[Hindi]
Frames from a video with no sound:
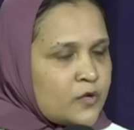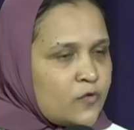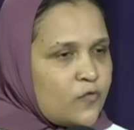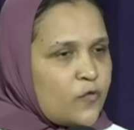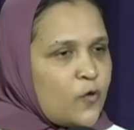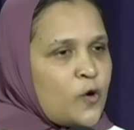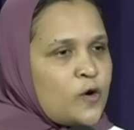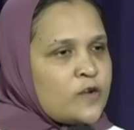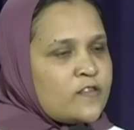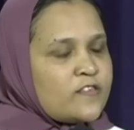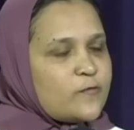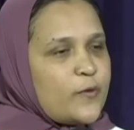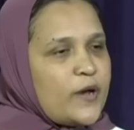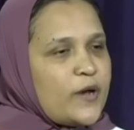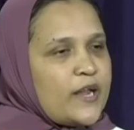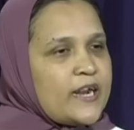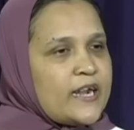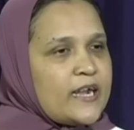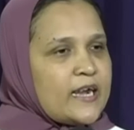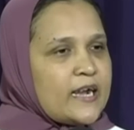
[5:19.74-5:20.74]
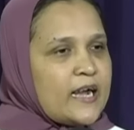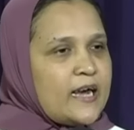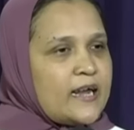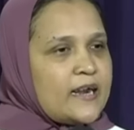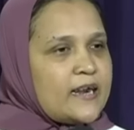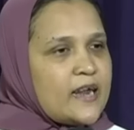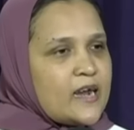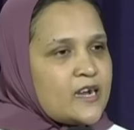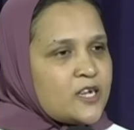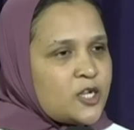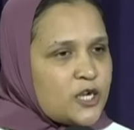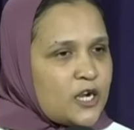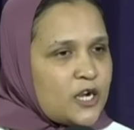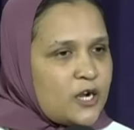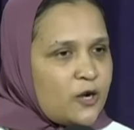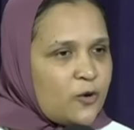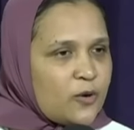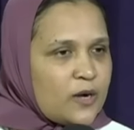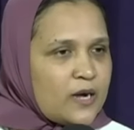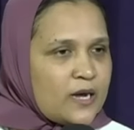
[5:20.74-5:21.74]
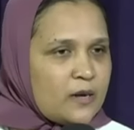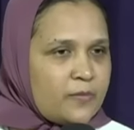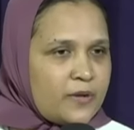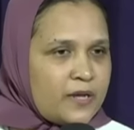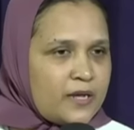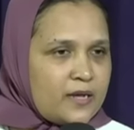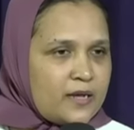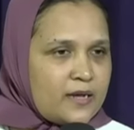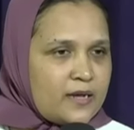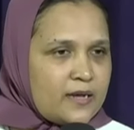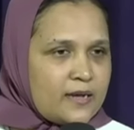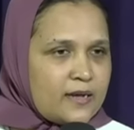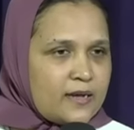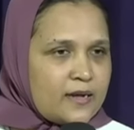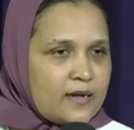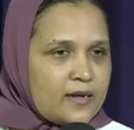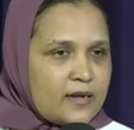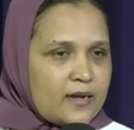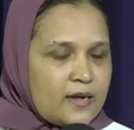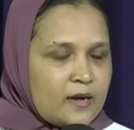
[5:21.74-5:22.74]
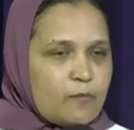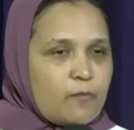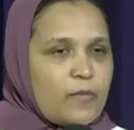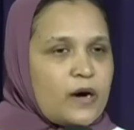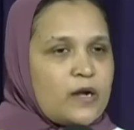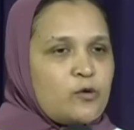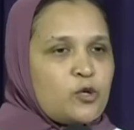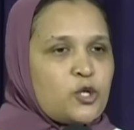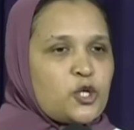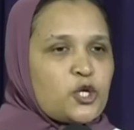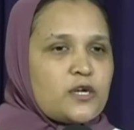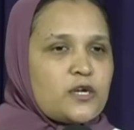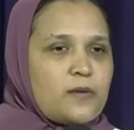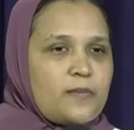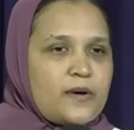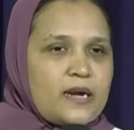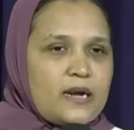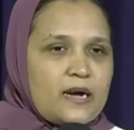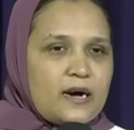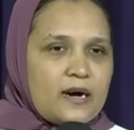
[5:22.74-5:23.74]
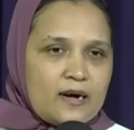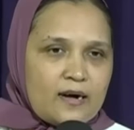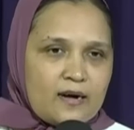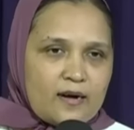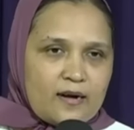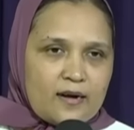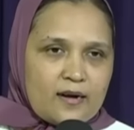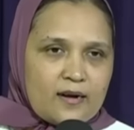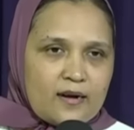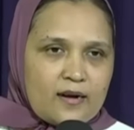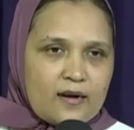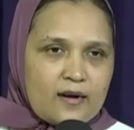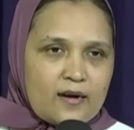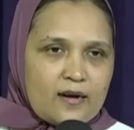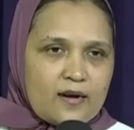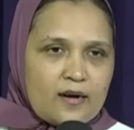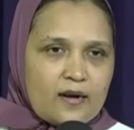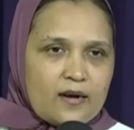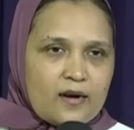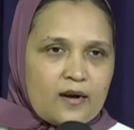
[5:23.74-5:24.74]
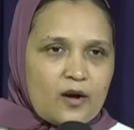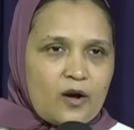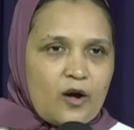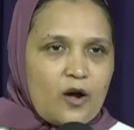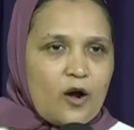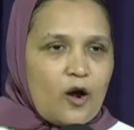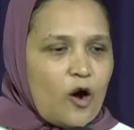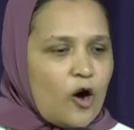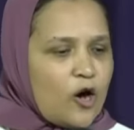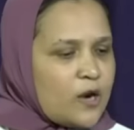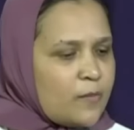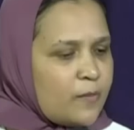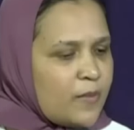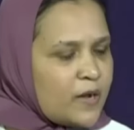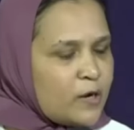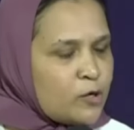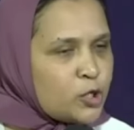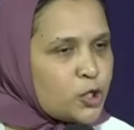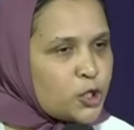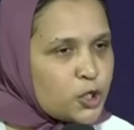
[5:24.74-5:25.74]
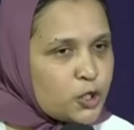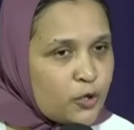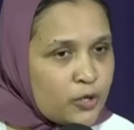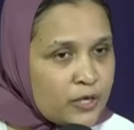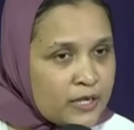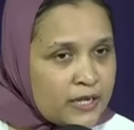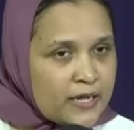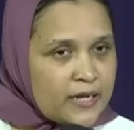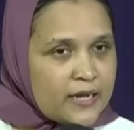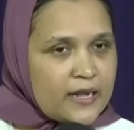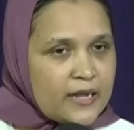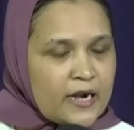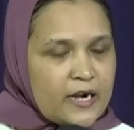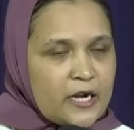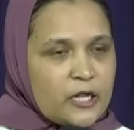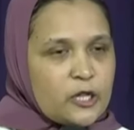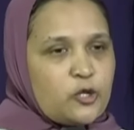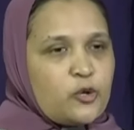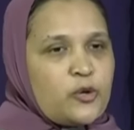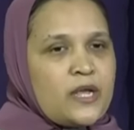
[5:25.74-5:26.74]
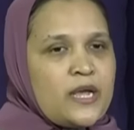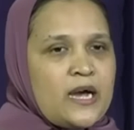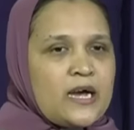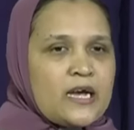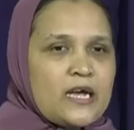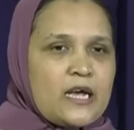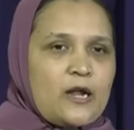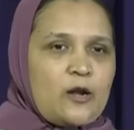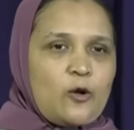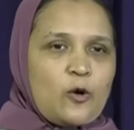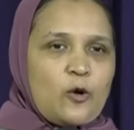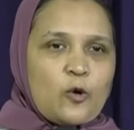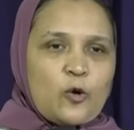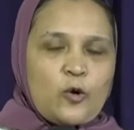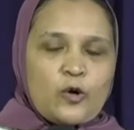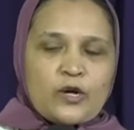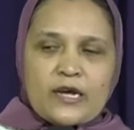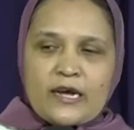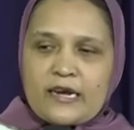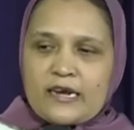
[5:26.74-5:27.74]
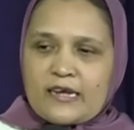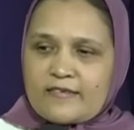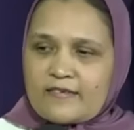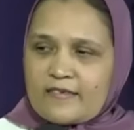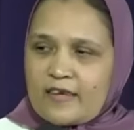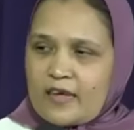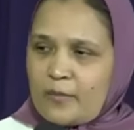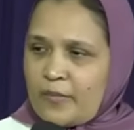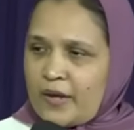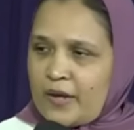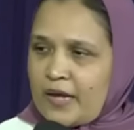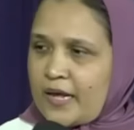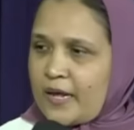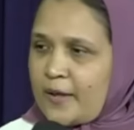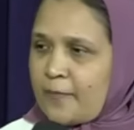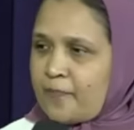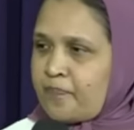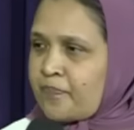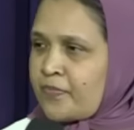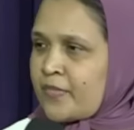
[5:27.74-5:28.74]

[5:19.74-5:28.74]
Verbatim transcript: वो स्वर्ग का राजा होकर भी मनुष्य बना और मनुष्यों की यानी दुनिया के लोगों की नज़र में